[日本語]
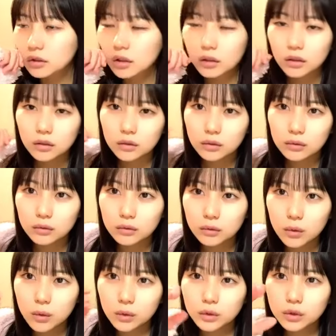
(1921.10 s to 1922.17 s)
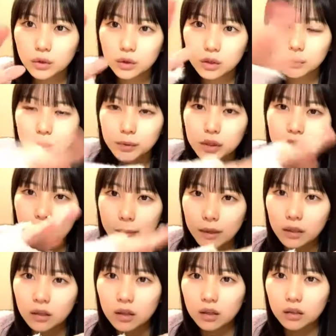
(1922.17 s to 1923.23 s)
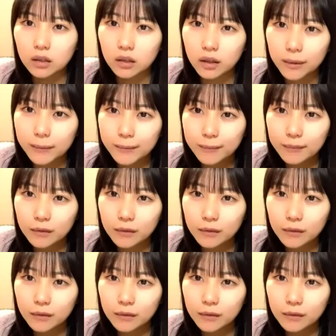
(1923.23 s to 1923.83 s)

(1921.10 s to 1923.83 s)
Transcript: なんかトースト潰して真ん中だけ